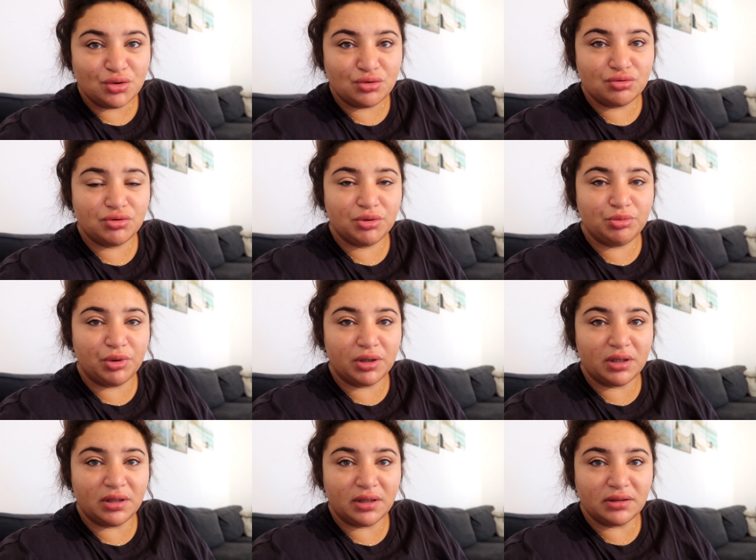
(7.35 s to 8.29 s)
Sude
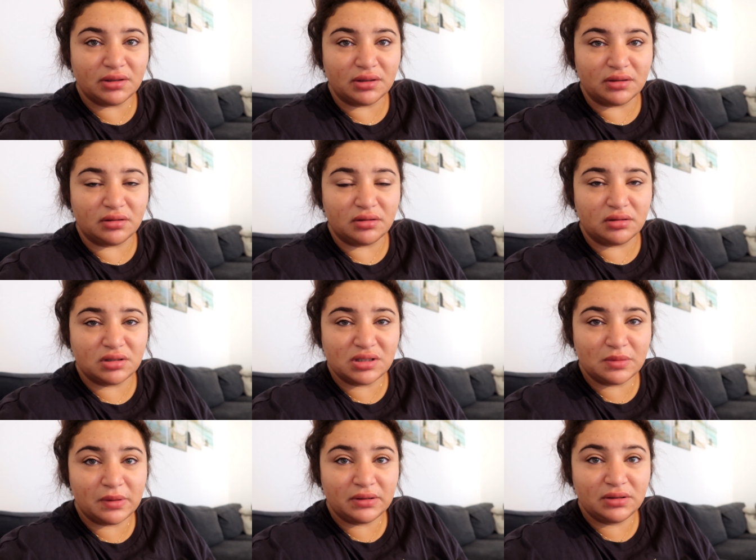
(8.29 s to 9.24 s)
bu aralar e,
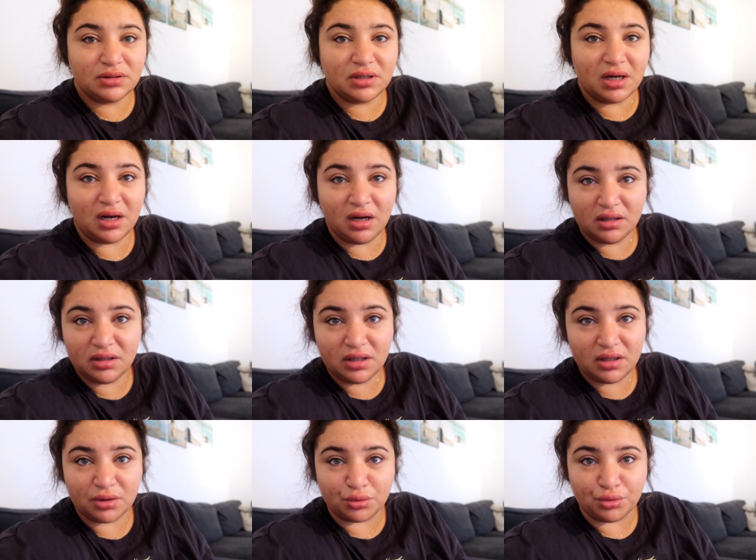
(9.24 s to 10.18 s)
sabahları
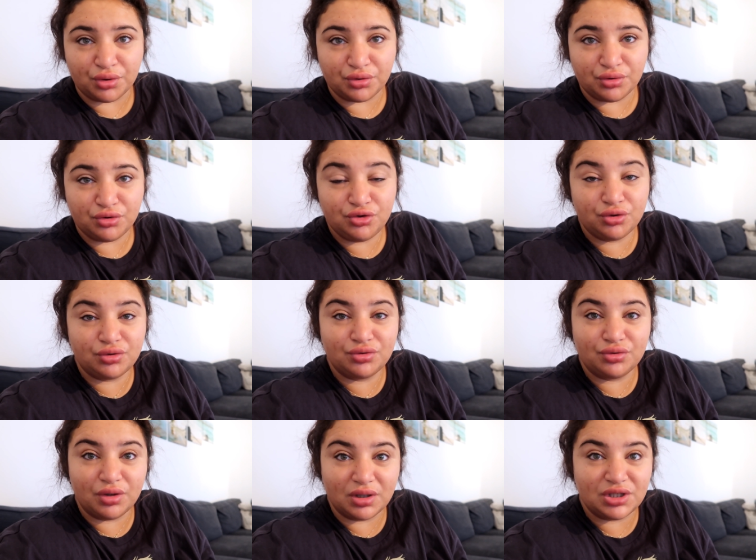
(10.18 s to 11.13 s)
ağlayarak uyanıyor. Çok
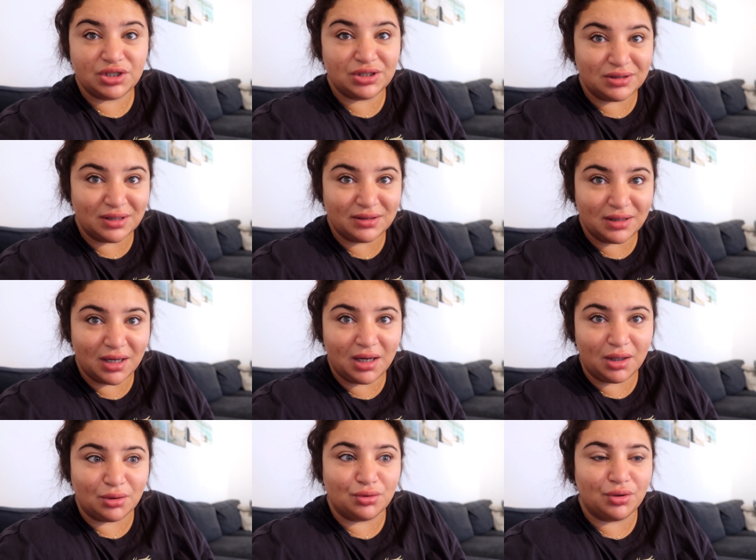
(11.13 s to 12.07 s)
şiddetli
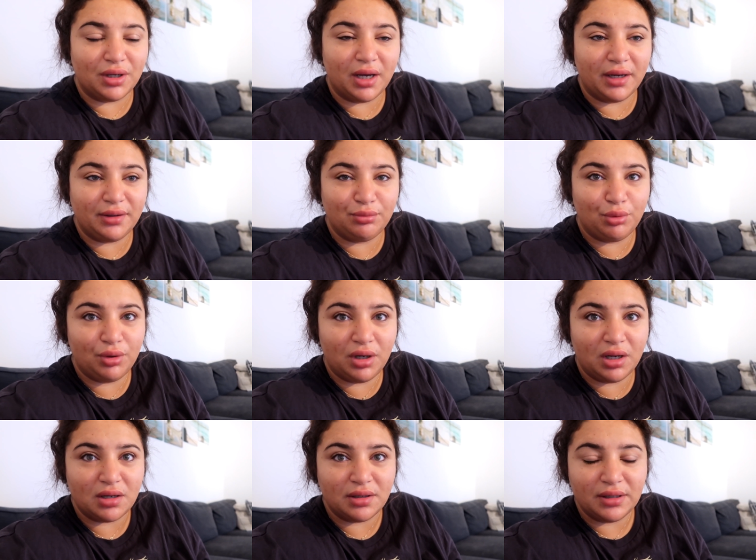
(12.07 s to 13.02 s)
ağlıyor yani
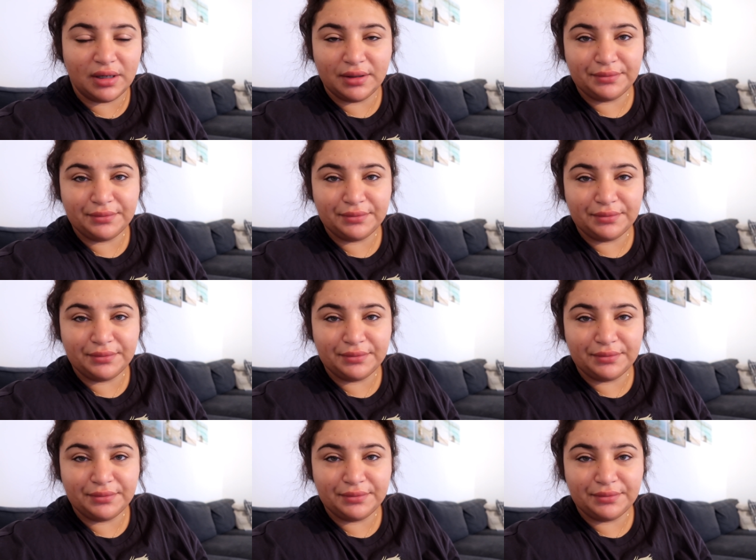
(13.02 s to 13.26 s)
böyle